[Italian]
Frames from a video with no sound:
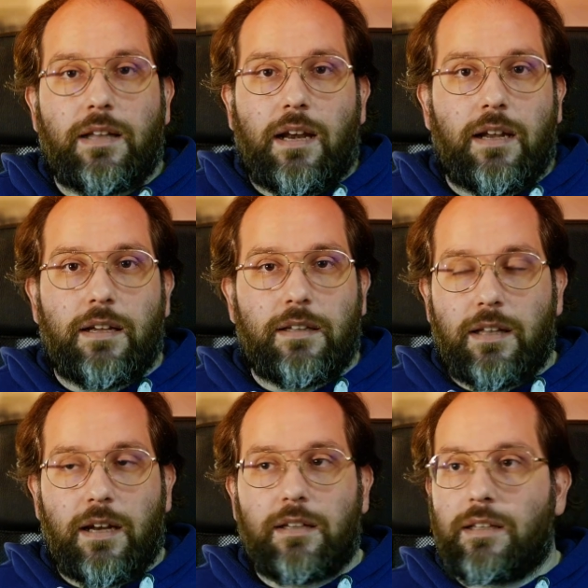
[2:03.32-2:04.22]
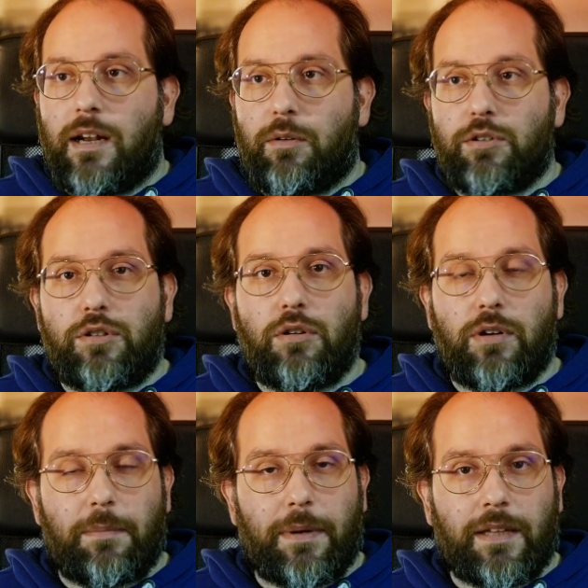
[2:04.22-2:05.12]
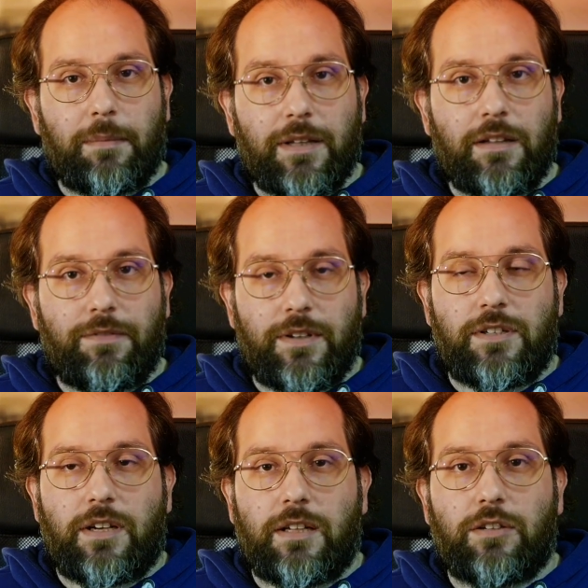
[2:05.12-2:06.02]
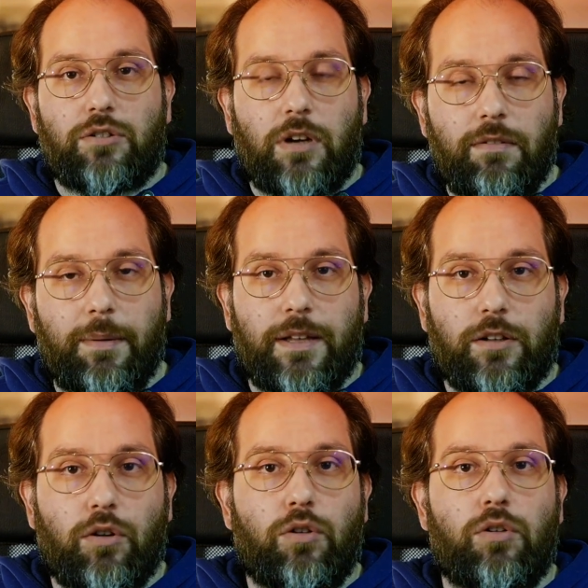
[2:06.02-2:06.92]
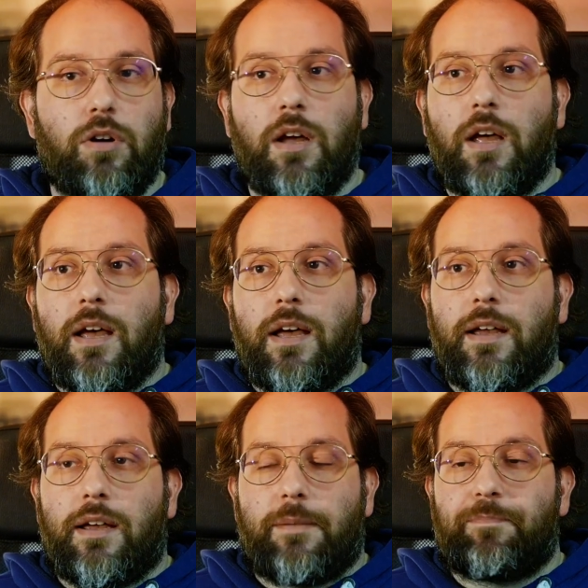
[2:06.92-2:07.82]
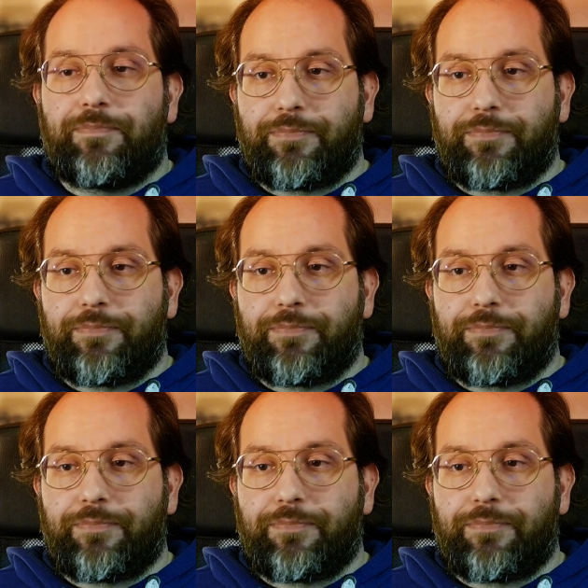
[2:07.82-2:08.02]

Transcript: dal, dal, dalla questione prettamente fisica di sollevamento o eh,